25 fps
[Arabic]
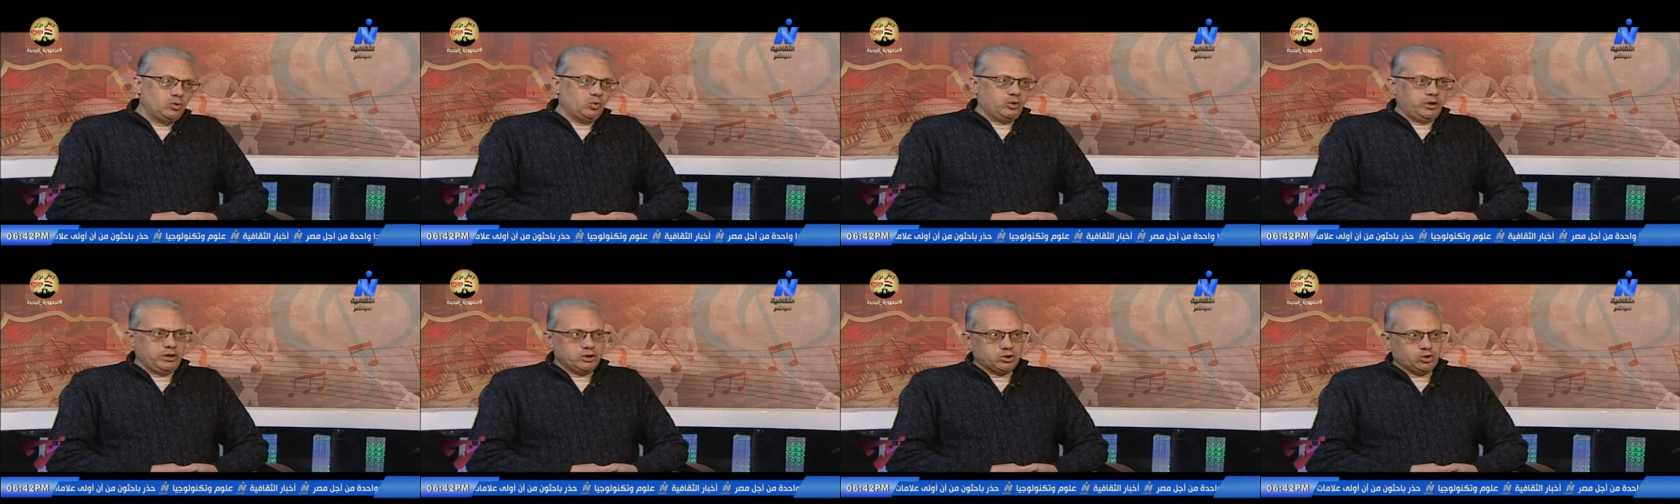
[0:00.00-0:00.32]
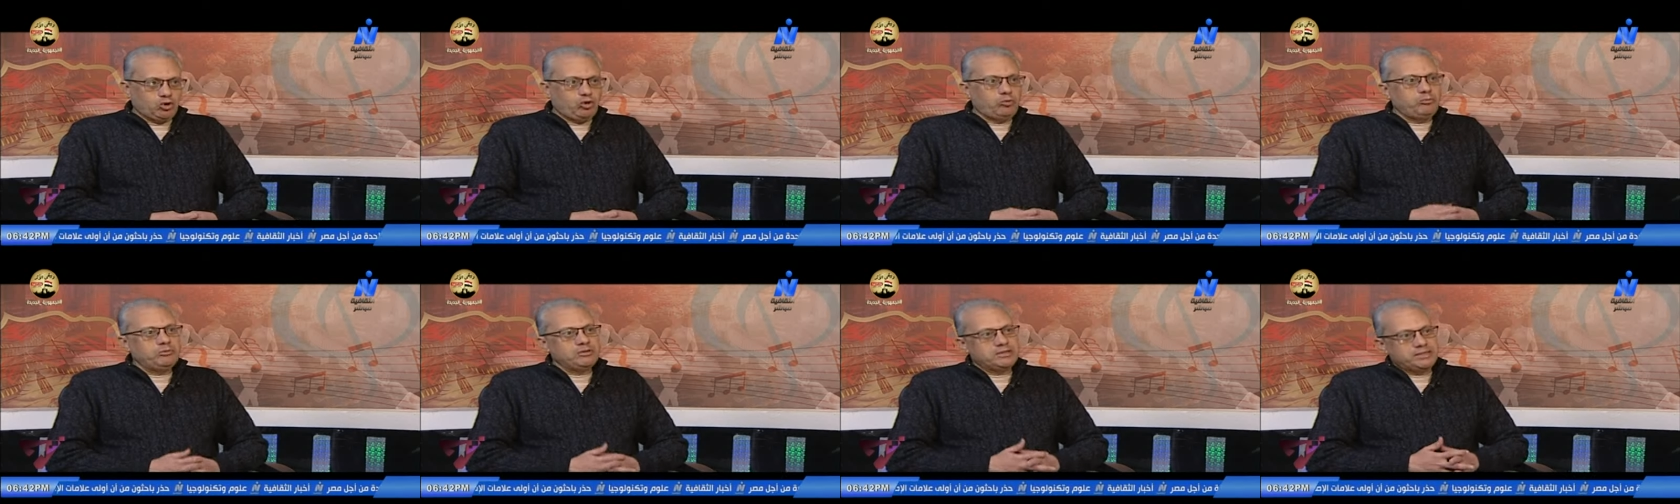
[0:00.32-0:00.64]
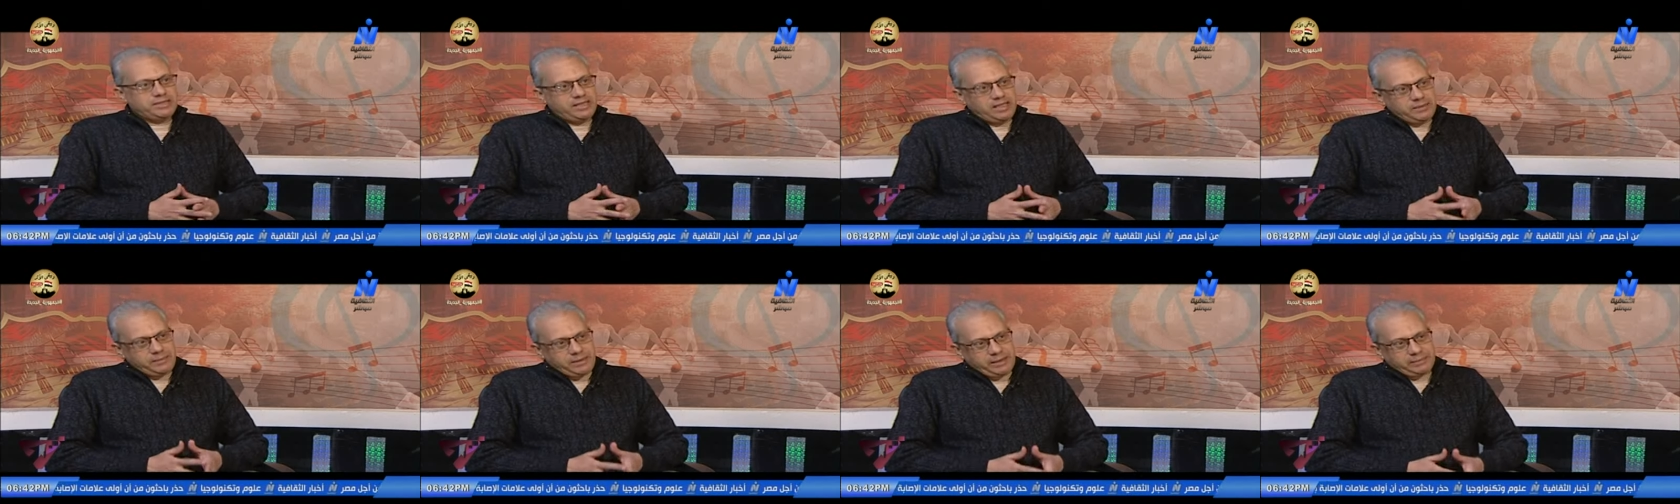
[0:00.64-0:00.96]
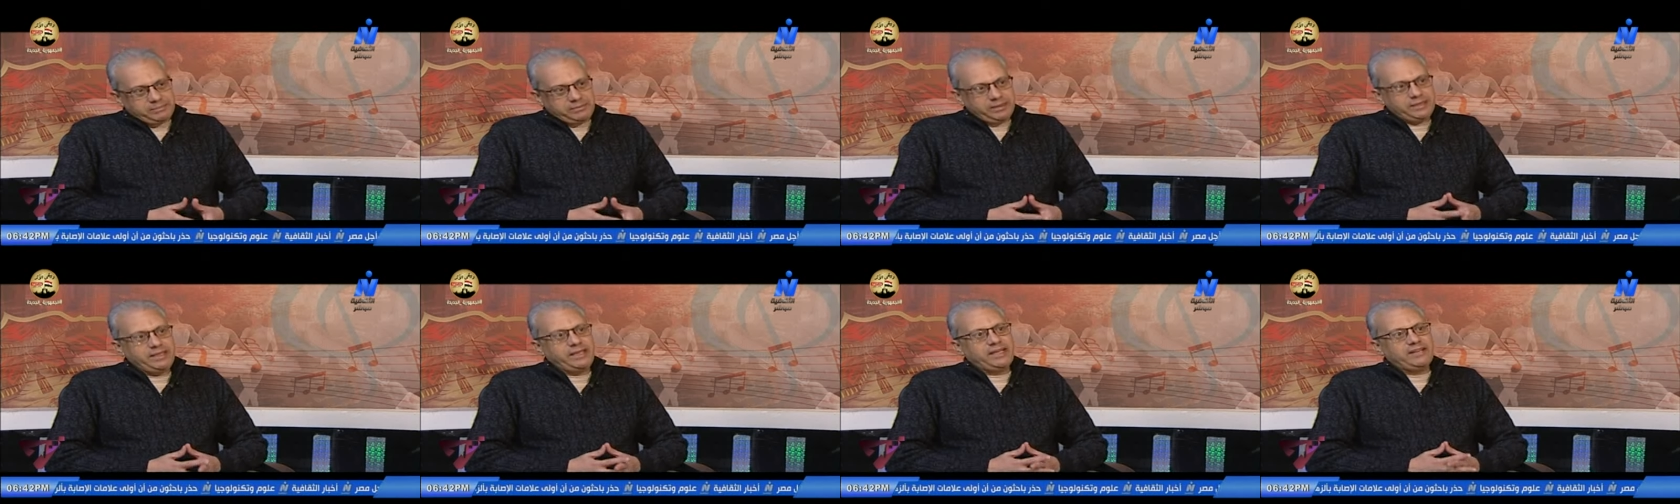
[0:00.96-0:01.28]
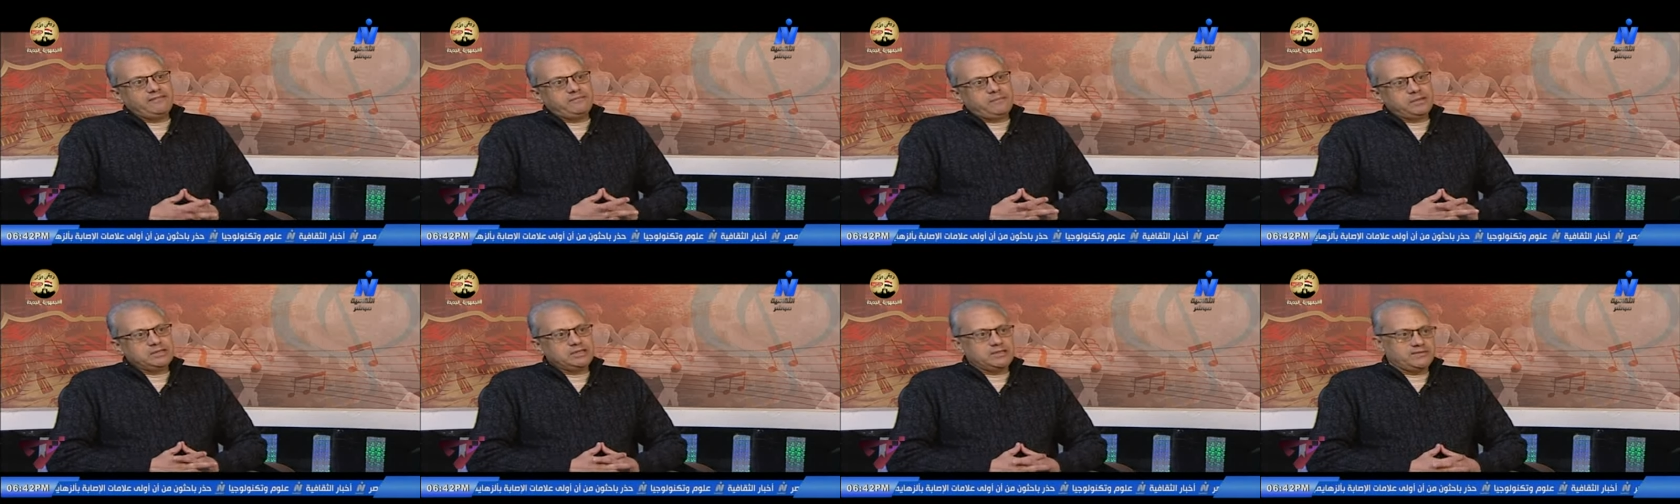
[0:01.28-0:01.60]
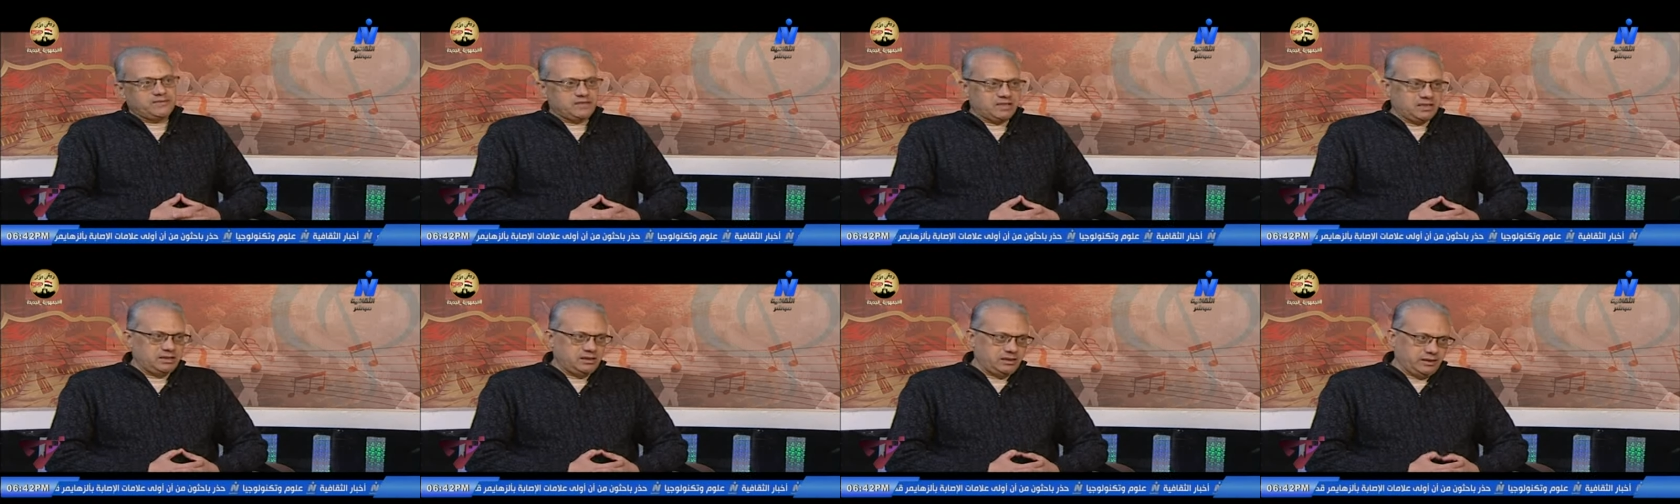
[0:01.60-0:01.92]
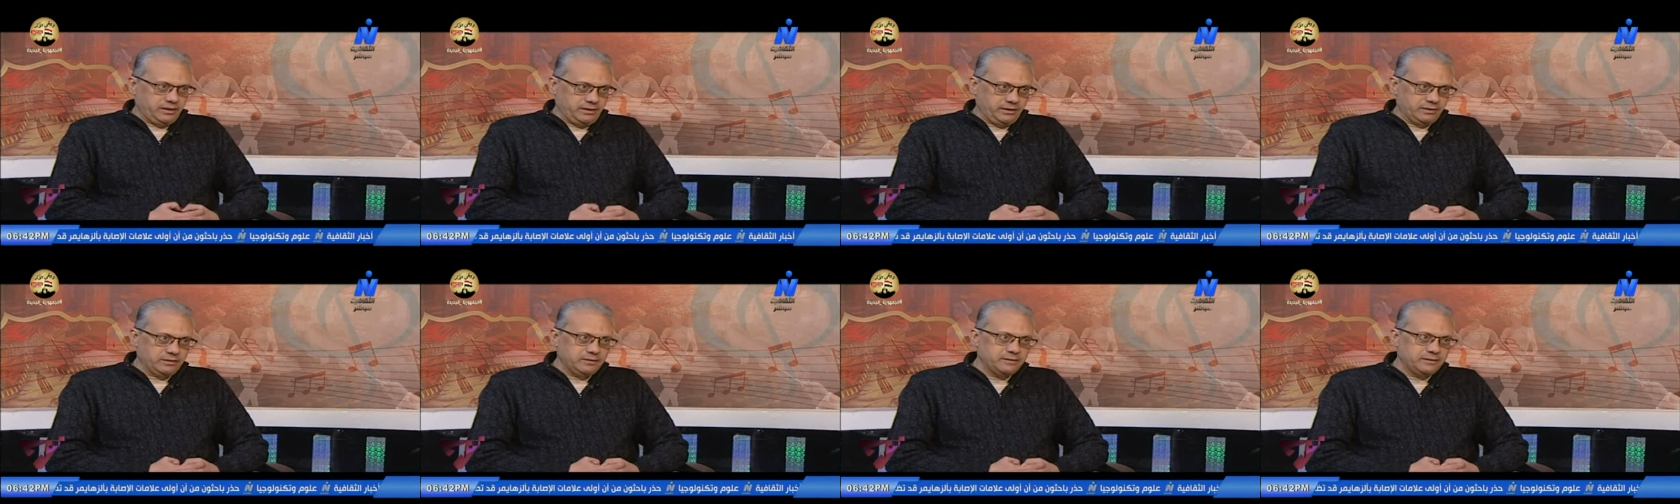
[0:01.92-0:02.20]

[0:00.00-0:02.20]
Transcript: وعشقهم للسينما يبتدي هنا في مصر في اسكندريه.